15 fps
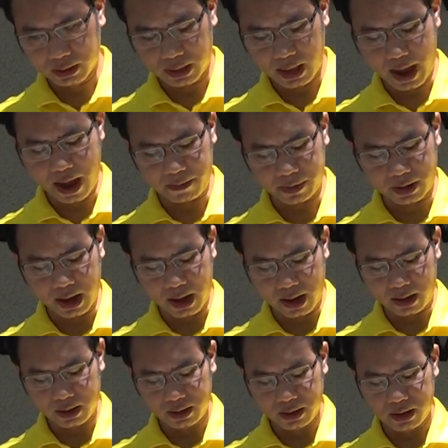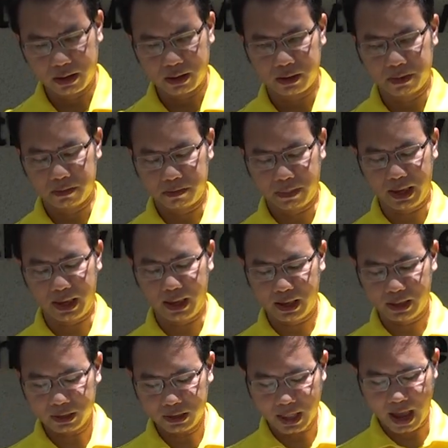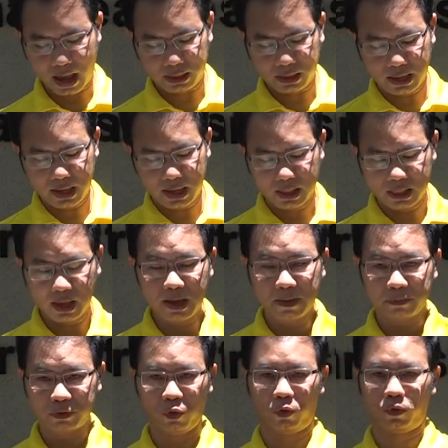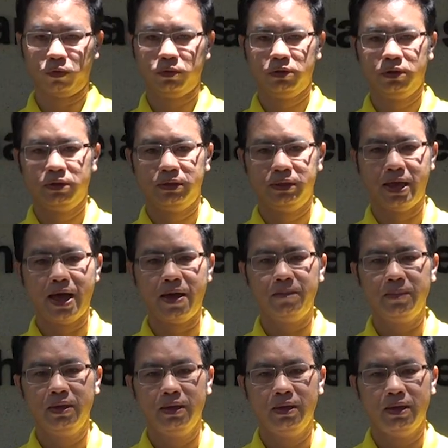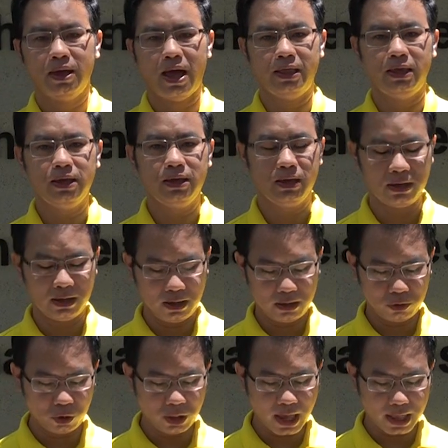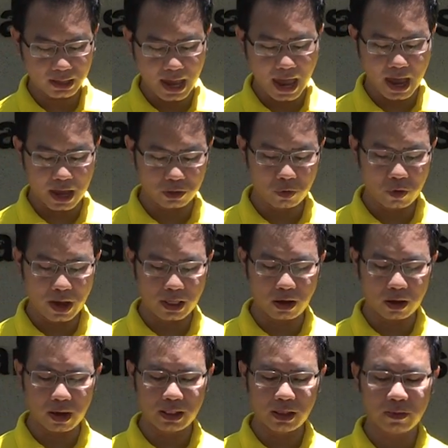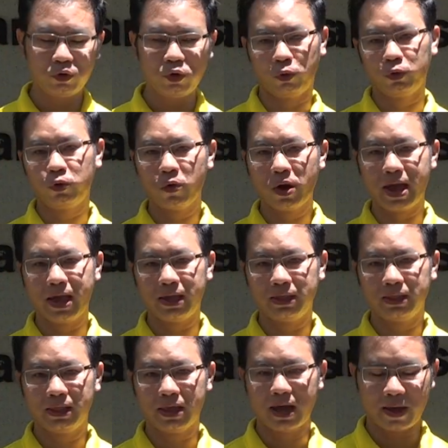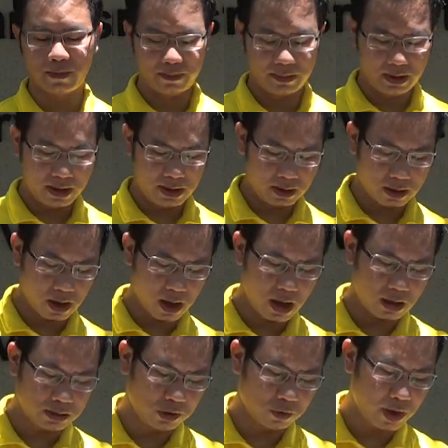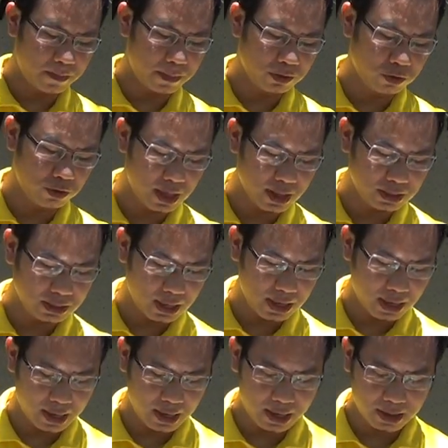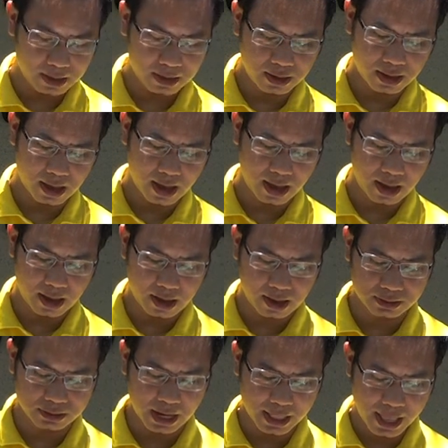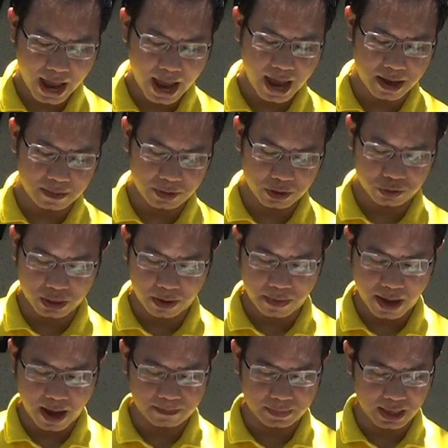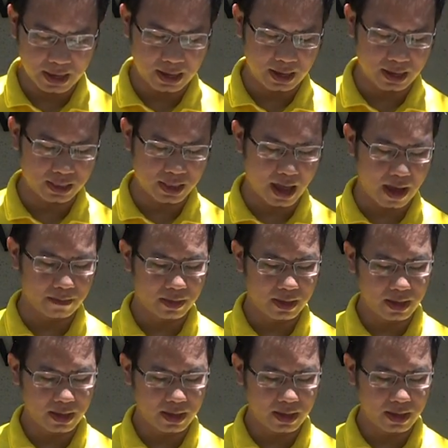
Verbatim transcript: นะครับ ก็มีลักษณะที่เริ่มสุกนะครับ อันนี้คือทุเรียนแก่ด้วยแล้วก็เริ่มสุกด้วยนะครับ ก็ถือว่าเป็นทุเรียนที่ใช้ได้มีคุณภาพดีนะครับ